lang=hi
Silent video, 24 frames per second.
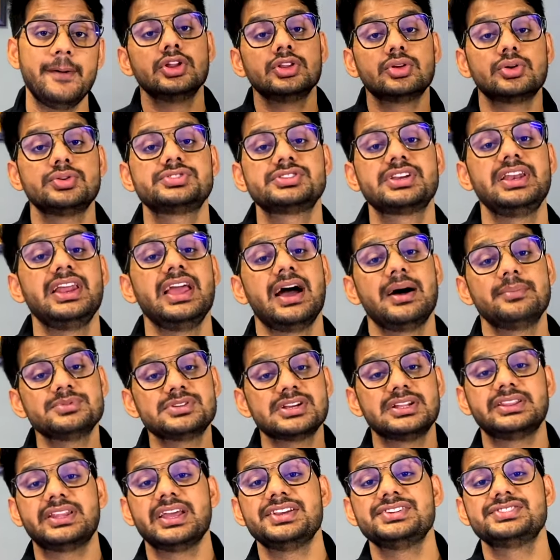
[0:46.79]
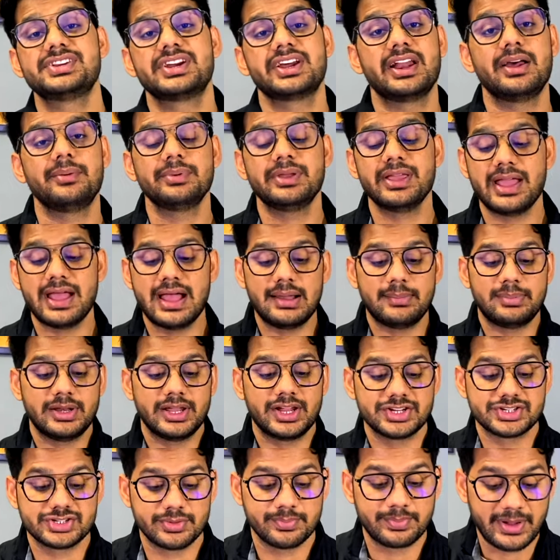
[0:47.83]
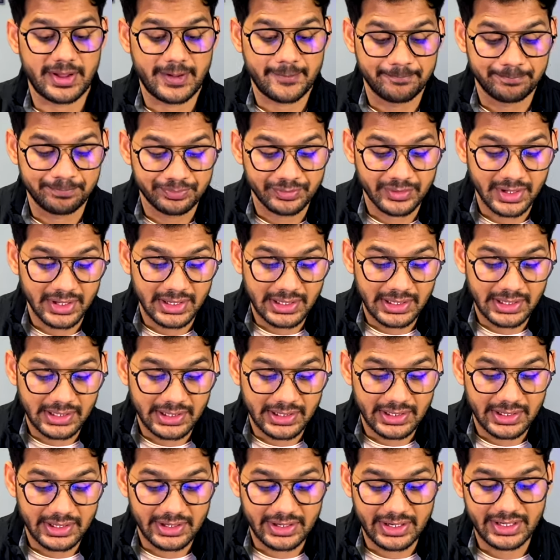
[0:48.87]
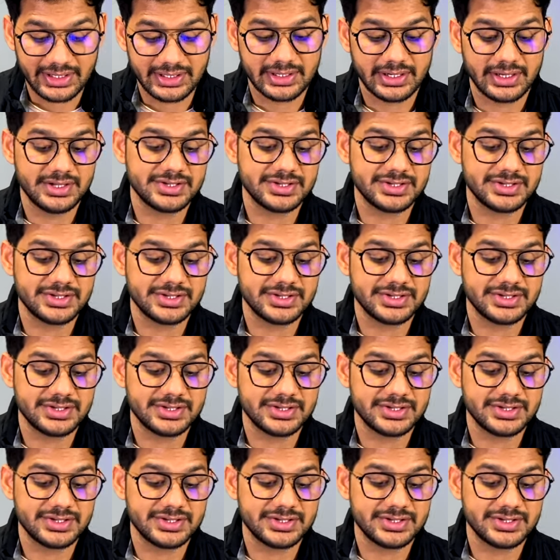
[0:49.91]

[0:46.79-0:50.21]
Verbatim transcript: तो उसके लिए हम चलते हैं इंस्टाग्राम की एप्लीकेशन पे राइट right?